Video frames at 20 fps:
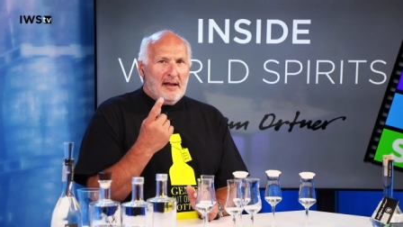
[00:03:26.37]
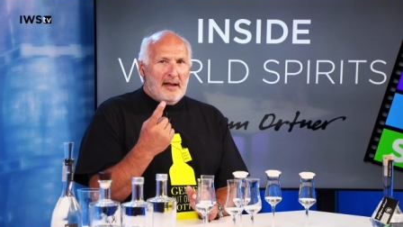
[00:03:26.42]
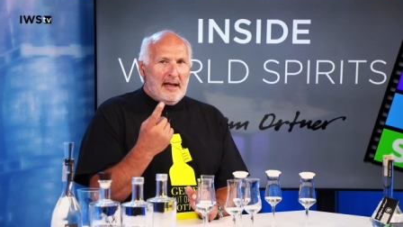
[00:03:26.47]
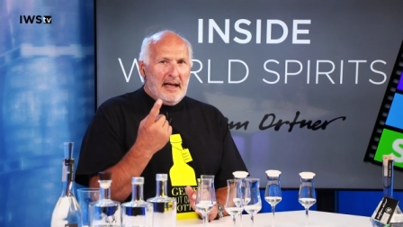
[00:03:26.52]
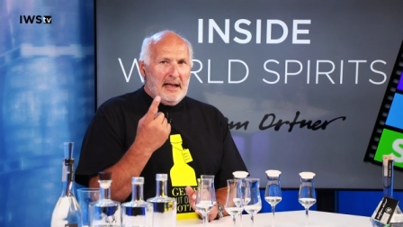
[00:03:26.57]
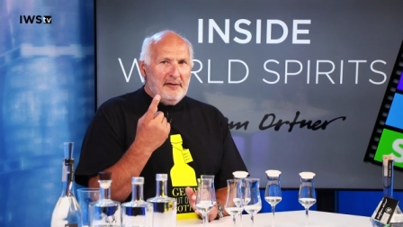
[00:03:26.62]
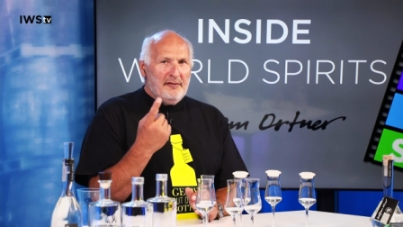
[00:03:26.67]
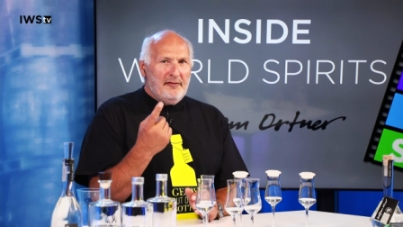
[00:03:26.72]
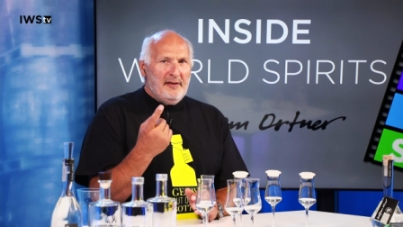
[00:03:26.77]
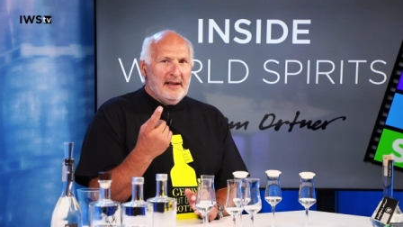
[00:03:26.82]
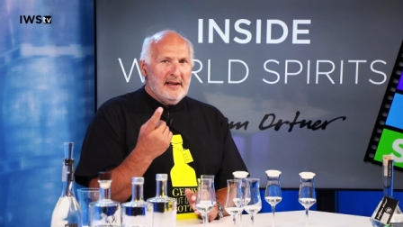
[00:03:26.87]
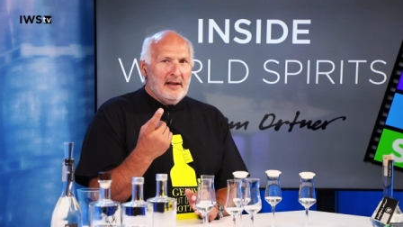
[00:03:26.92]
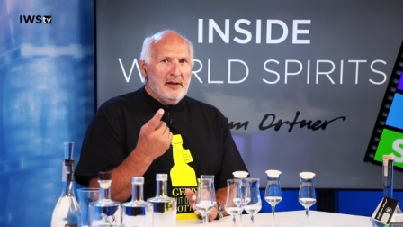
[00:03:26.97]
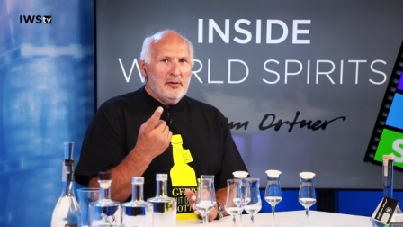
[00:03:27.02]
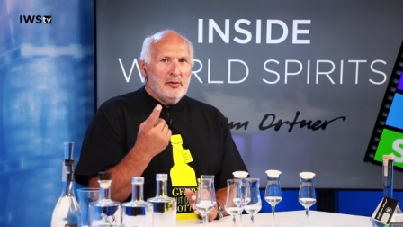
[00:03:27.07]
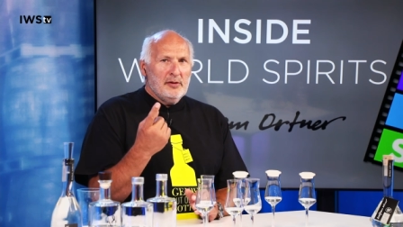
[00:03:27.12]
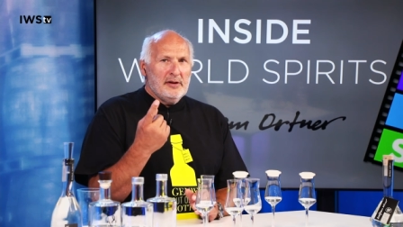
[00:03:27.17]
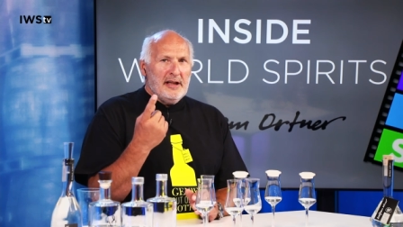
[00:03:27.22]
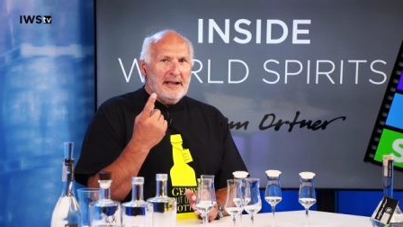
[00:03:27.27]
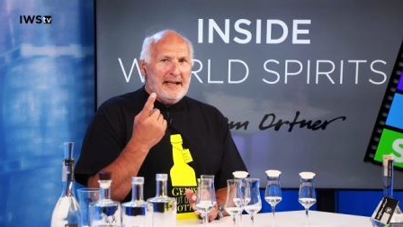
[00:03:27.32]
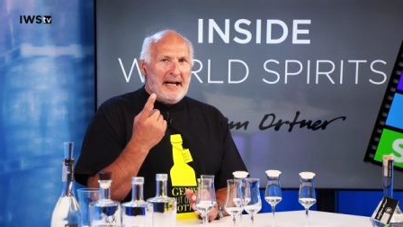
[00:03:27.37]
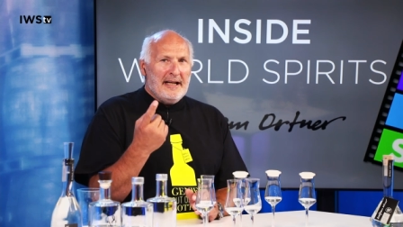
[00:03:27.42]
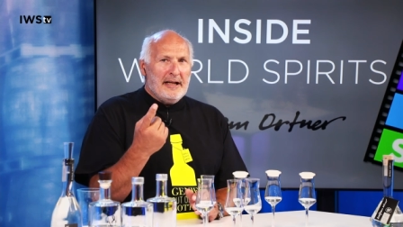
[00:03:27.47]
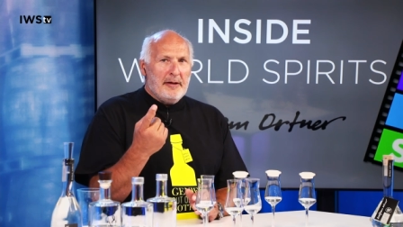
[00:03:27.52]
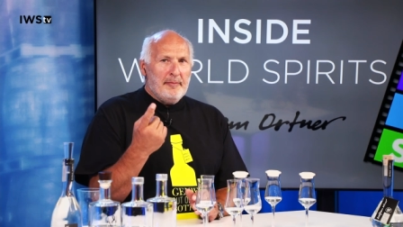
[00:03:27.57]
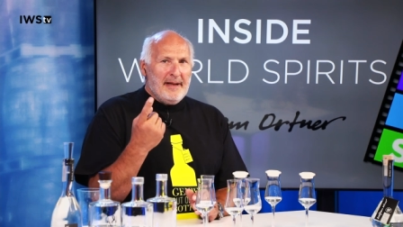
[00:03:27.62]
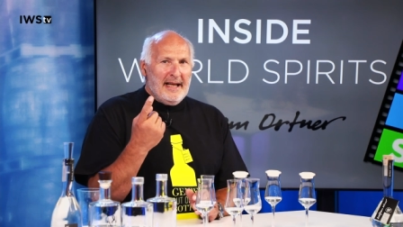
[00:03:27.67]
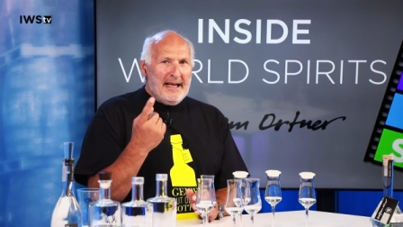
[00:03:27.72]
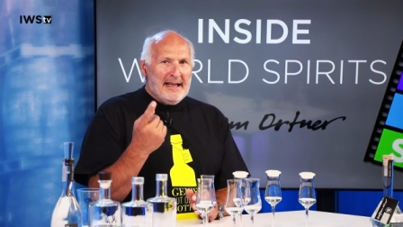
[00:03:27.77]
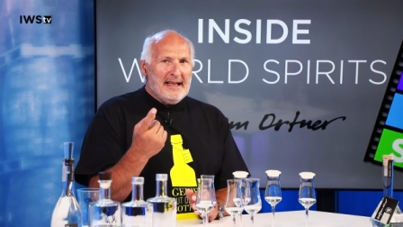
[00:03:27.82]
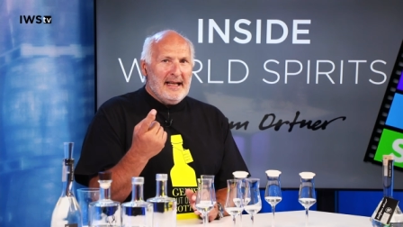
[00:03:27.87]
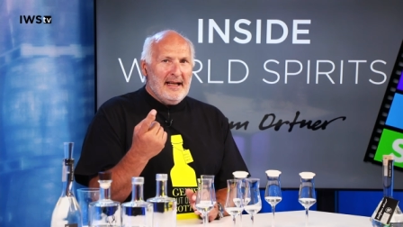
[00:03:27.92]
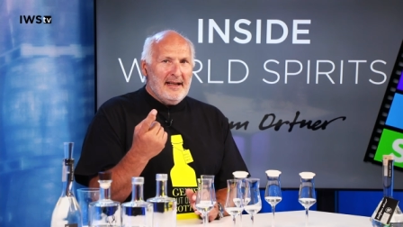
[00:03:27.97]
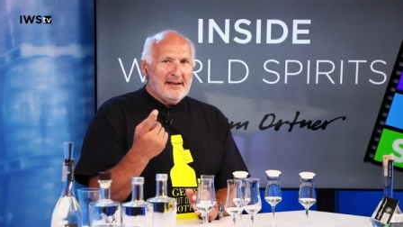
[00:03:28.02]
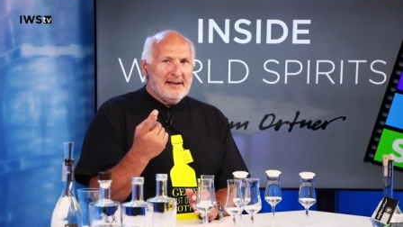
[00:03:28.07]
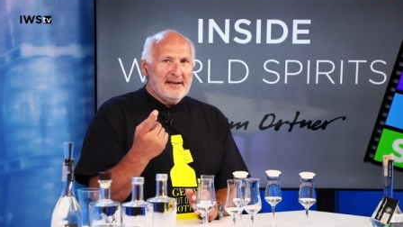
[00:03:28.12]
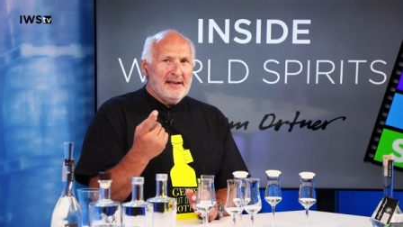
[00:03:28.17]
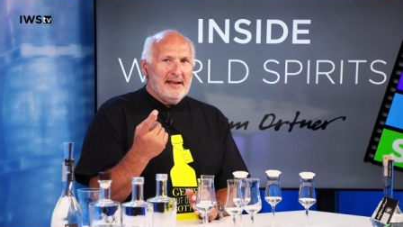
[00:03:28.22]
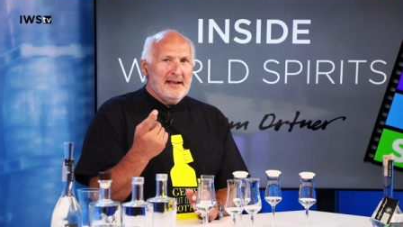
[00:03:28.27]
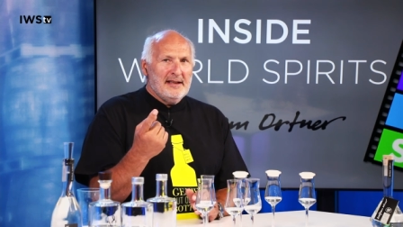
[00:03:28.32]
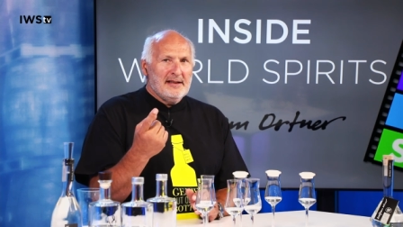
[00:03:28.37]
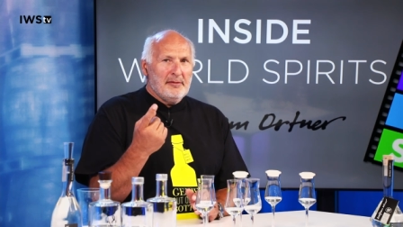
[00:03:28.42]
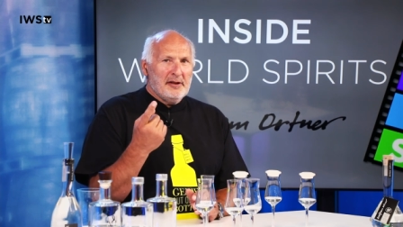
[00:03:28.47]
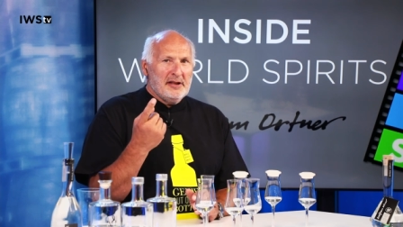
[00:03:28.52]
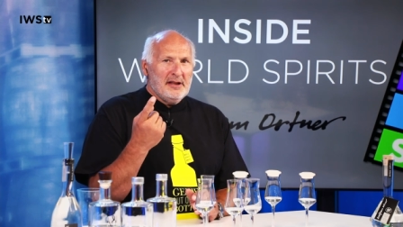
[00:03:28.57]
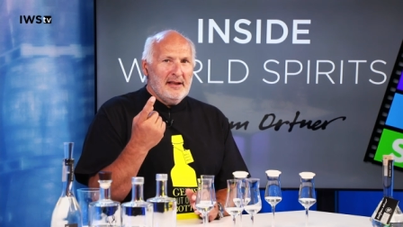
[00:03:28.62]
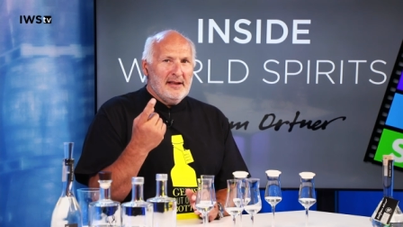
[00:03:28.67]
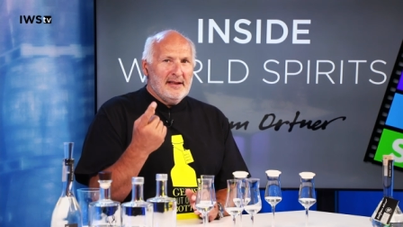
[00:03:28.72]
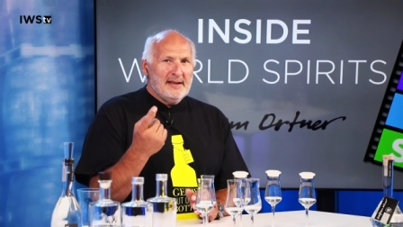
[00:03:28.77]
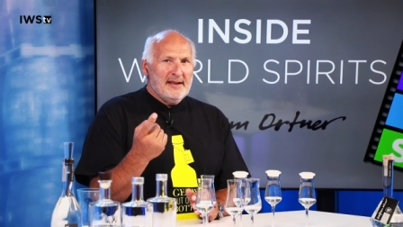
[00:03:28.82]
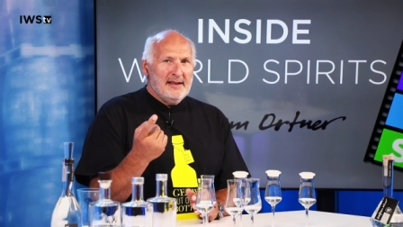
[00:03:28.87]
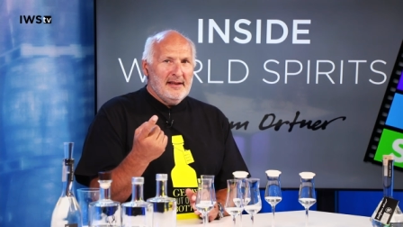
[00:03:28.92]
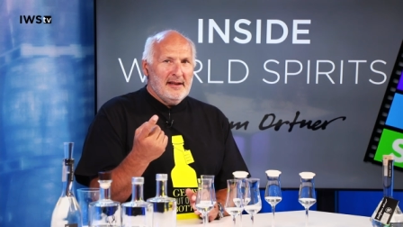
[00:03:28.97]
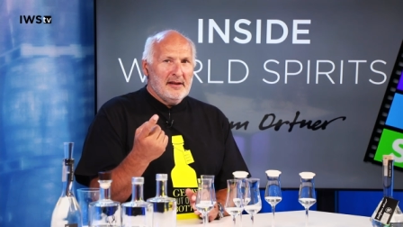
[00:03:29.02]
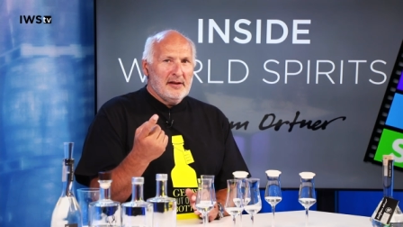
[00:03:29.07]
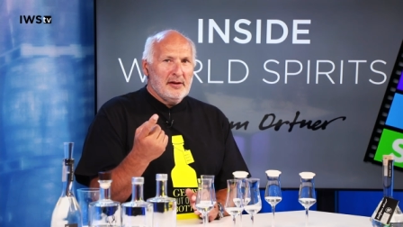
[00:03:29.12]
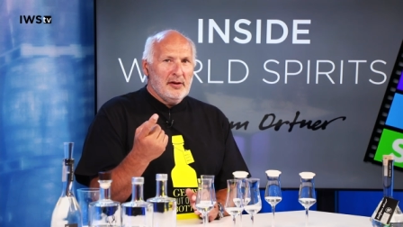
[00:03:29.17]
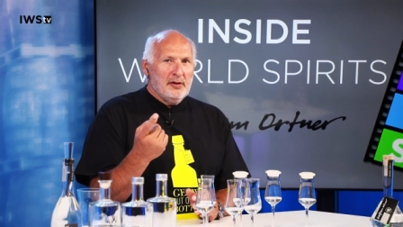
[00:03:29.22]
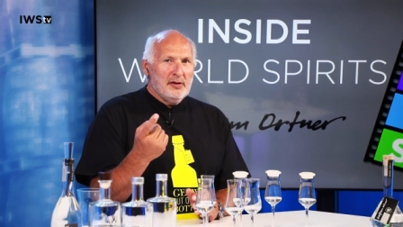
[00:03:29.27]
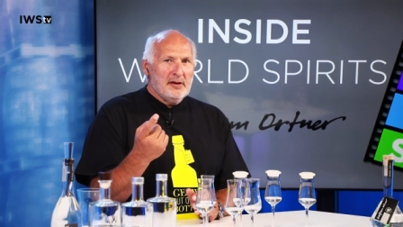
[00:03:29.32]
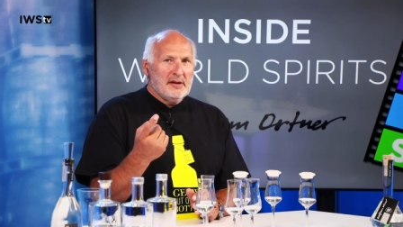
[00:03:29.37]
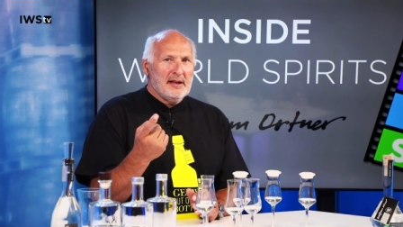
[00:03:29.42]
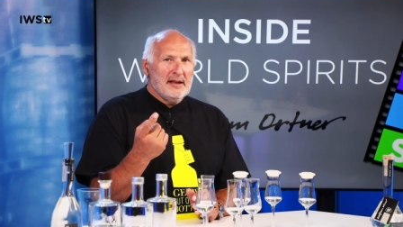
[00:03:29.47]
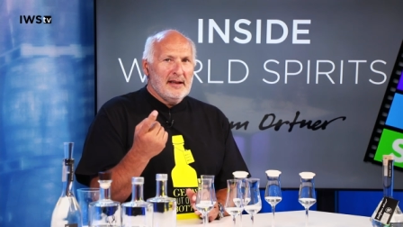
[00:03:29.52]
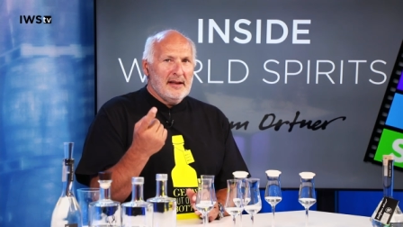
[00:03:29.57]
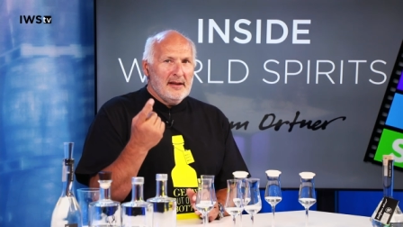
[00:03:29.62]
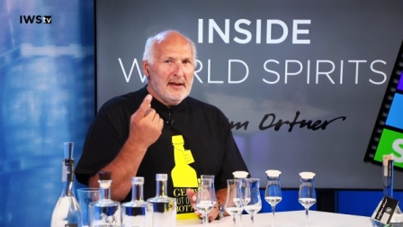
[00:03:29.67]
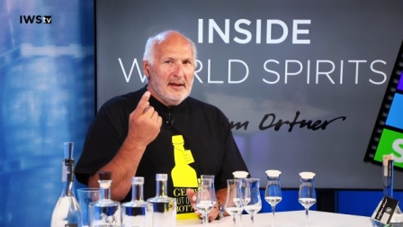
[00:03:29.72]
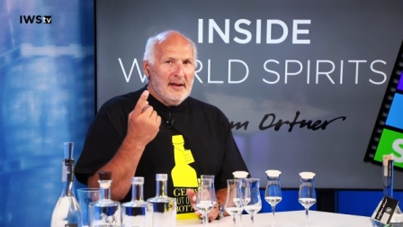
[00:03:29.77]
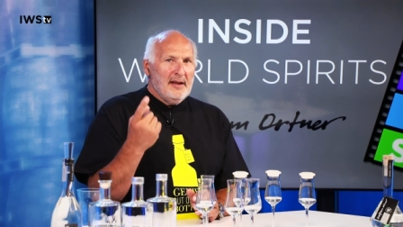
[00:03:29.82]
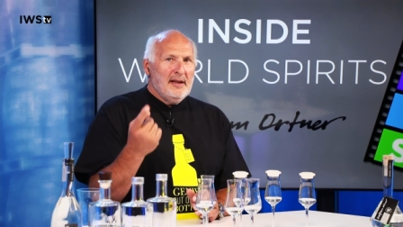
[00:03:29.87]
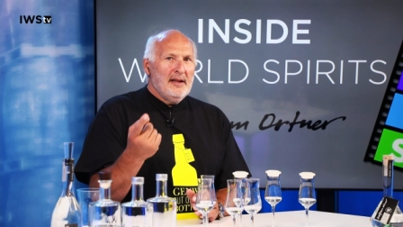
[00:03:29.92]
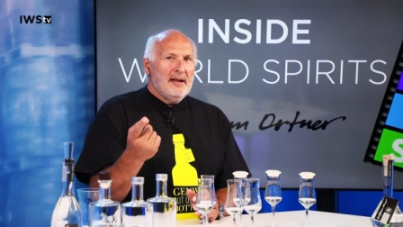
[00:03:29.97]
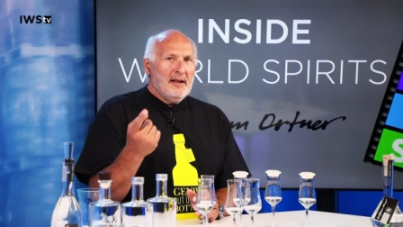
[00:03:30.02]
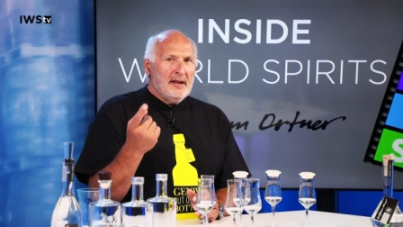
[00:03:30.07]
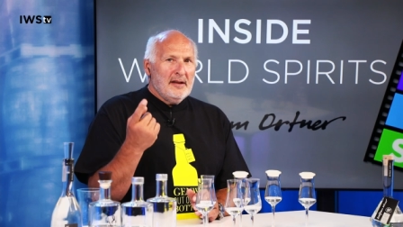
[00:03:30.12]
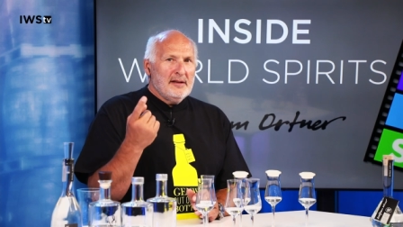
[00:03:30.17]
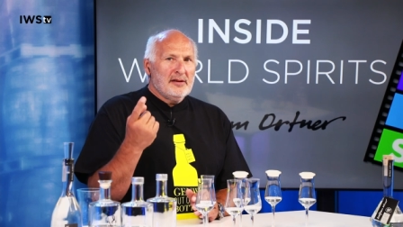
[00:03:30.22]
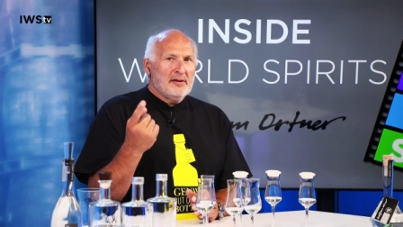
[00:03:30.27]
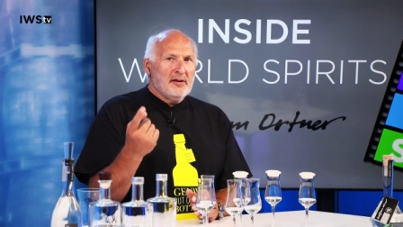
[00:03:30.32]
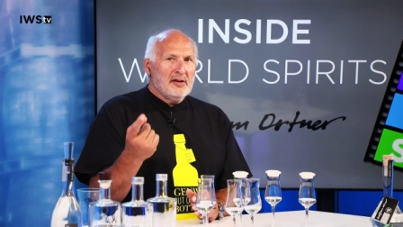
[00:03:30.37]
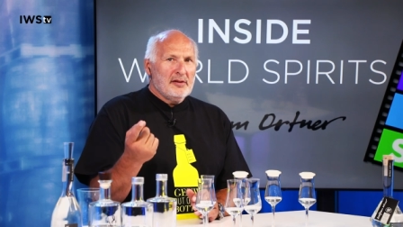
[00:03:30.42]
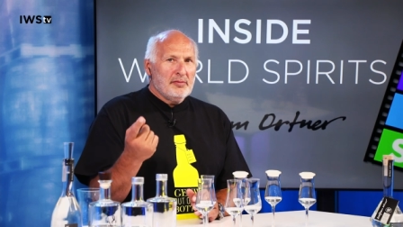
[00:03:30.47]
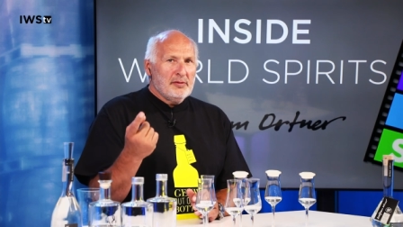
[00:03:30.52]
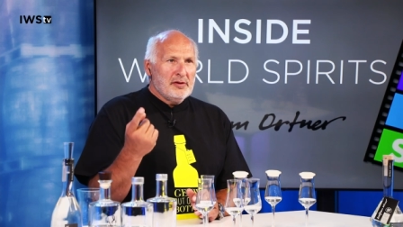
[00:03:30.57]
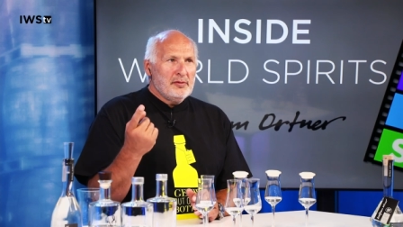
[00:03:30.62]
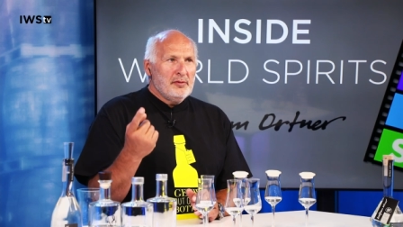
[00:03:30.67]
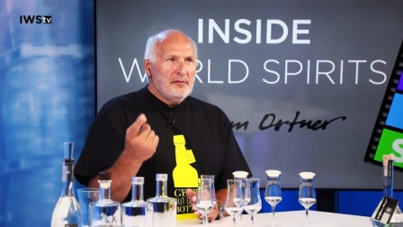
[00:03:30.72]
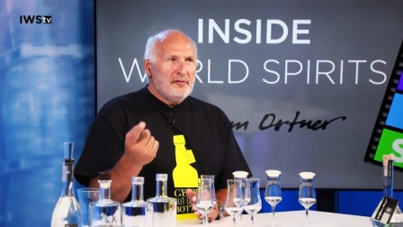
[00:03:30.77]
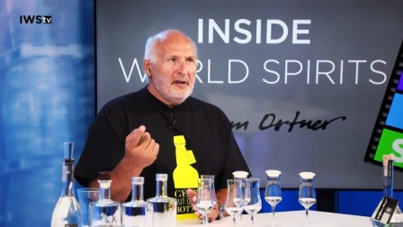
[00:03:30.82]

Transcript: ein Fingerhut in einem Nähkästchen ist wahrscheinlich sicher größer als das, was du